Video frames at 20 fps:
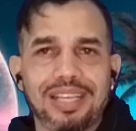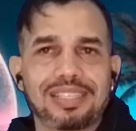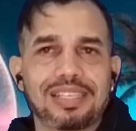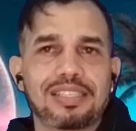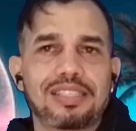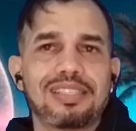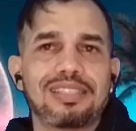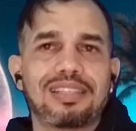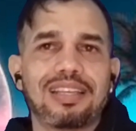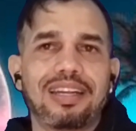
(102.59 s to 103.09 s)

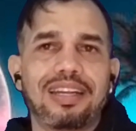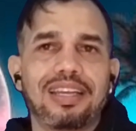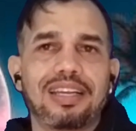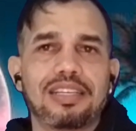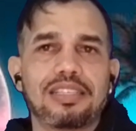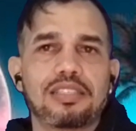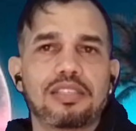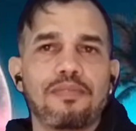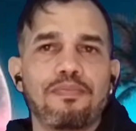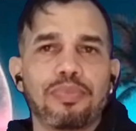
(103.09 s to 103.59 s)
essas
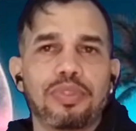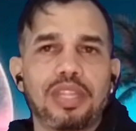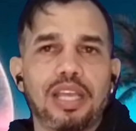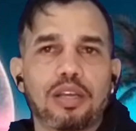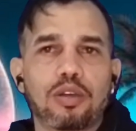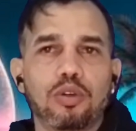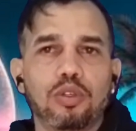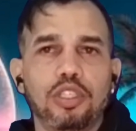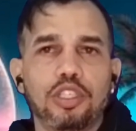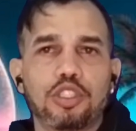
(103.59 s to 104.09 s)
entregas
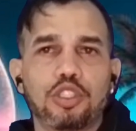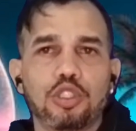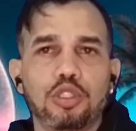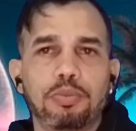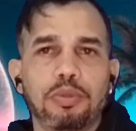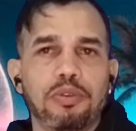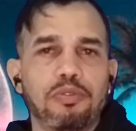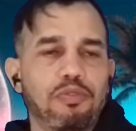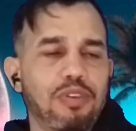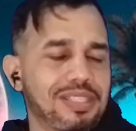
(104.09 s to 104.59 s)
da Corner
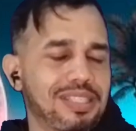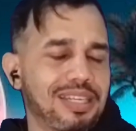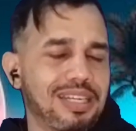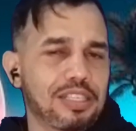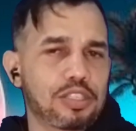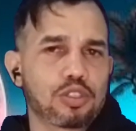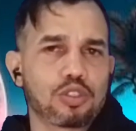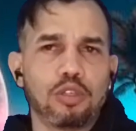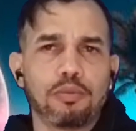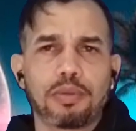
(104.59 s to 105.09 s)
Shop,
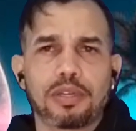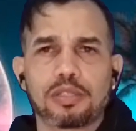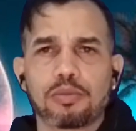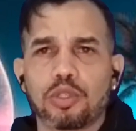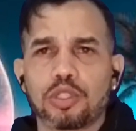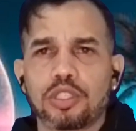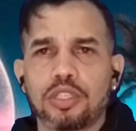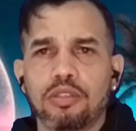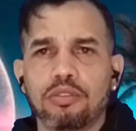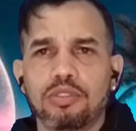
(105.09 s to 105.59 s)
fazendo as compras,
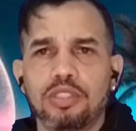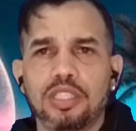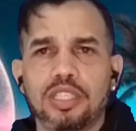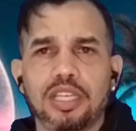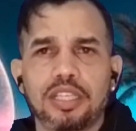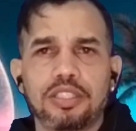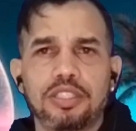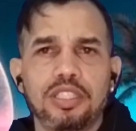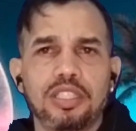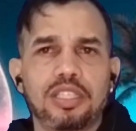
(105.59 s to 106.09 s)
mostrando
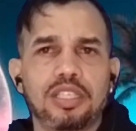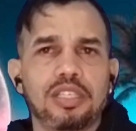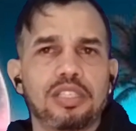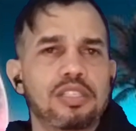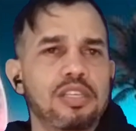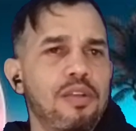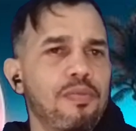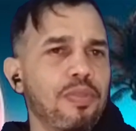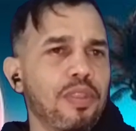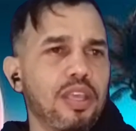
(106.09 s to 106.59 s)
dicas,
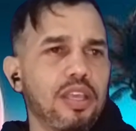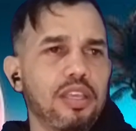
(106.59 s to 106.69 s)
dicas